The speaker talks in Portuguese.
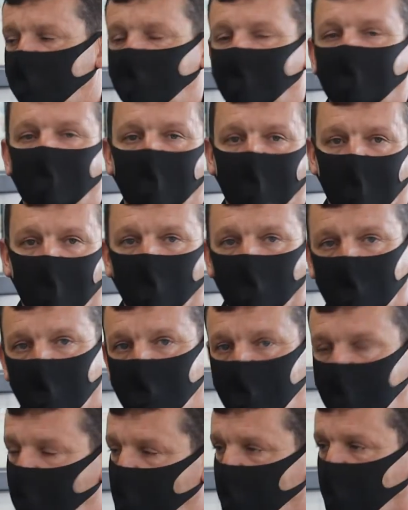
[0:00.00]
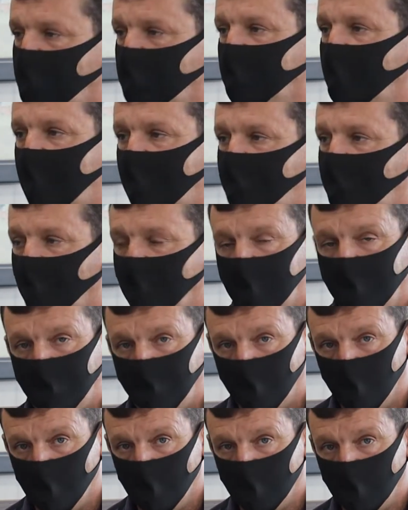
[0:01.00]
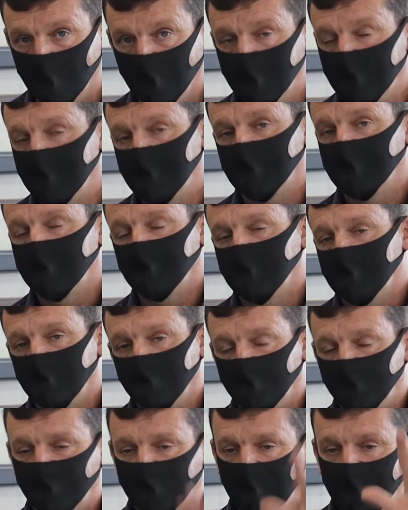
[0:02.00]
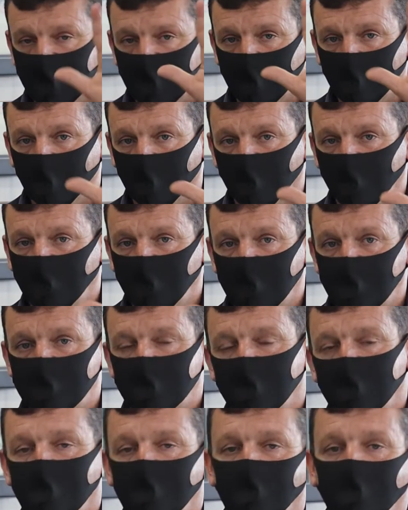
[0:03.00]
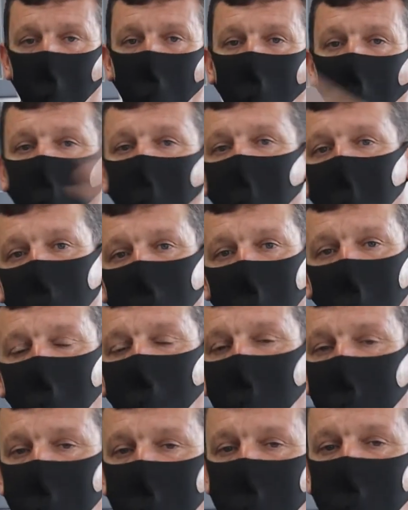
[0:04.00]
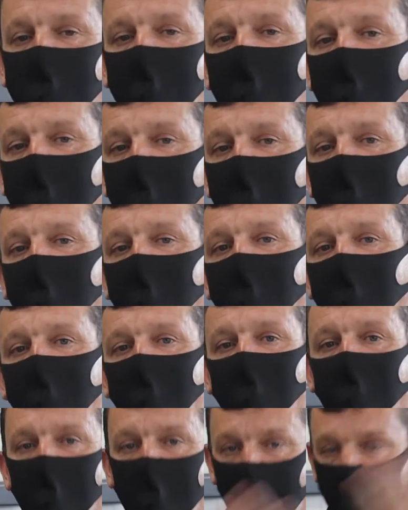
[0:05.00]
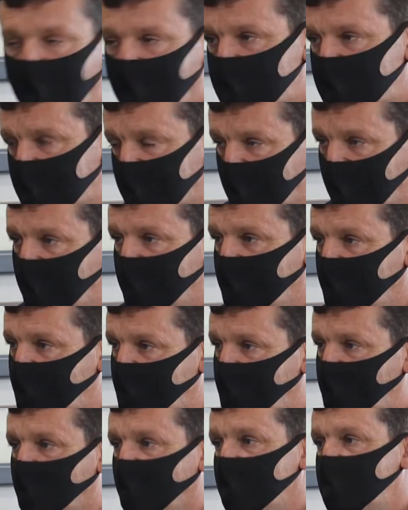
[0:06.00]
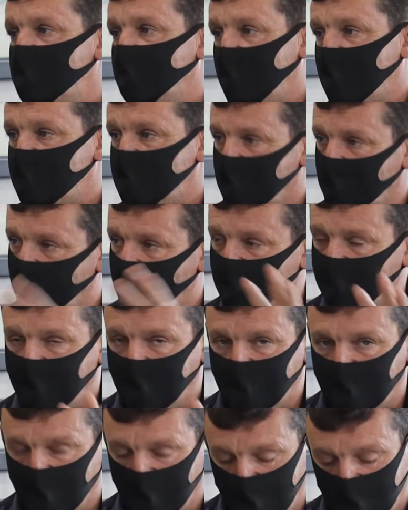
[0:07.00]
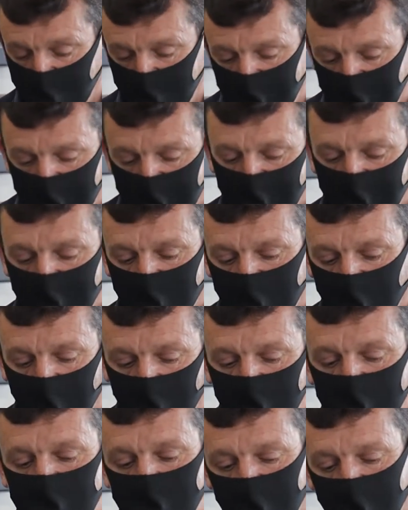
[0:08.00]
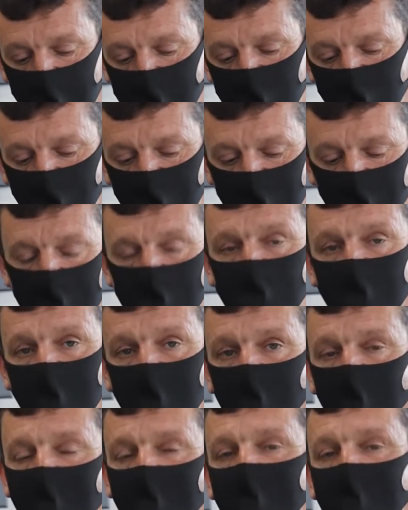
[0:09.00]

federal também não apoia pouco. Veio da Covid aí, da pandemia, mas isso aí é extra por uma situação momentânea. Então, a minha história de vida é uma história que eu